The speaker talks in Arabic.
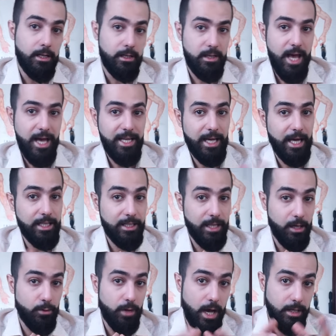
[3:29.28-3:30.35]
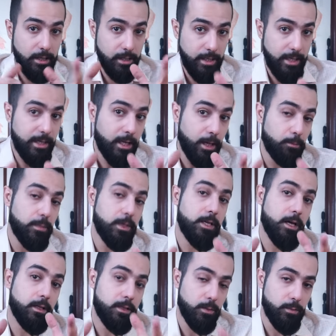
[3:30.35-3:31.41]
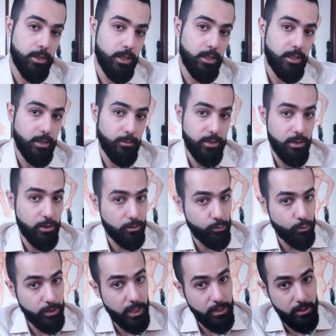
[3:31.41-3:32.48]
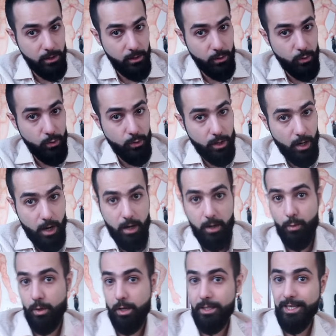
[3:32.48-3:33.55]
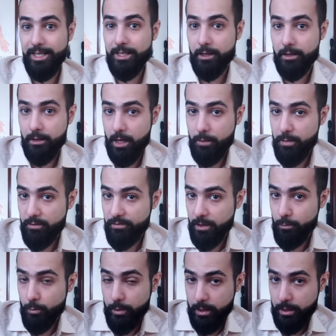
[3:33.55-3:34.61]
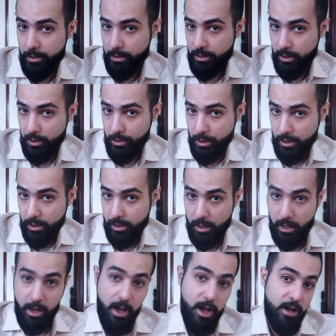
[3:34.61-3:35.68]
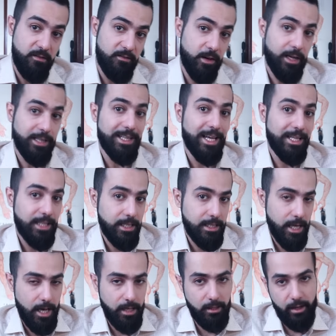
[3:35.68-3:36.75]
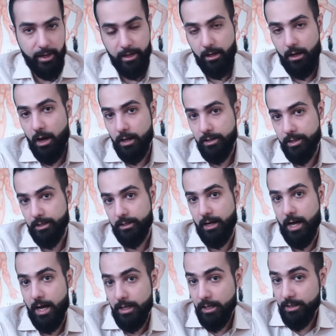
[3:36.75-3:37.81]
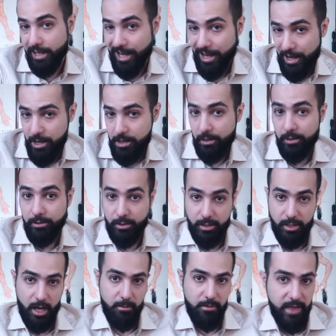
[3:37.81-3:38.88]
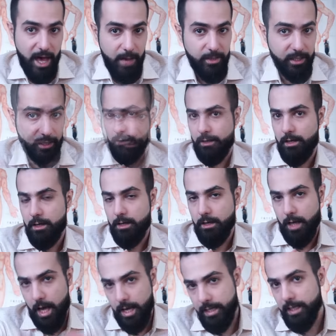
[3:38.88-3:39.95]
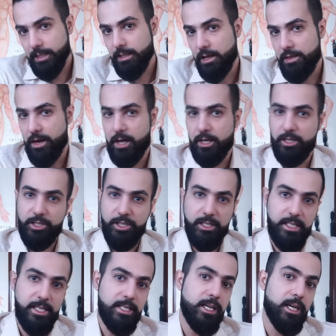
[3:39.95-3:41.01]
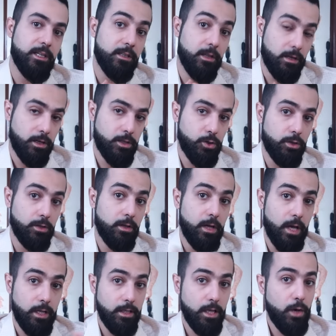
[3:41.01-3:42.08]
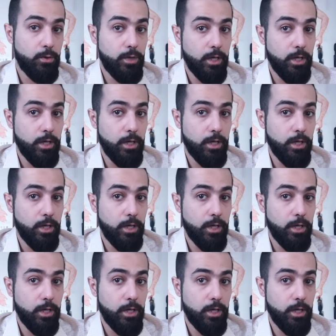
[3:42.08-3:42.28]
لذلك حتى لو كان لديك كميات طبيعية من هرمونات الذكورة ولديك الرغبة في ممارسة الجنس فقد لا تزال غير قادر على تحقيق انتصاب ثابت آلية الإثارة الجنسية عند الرجل أنه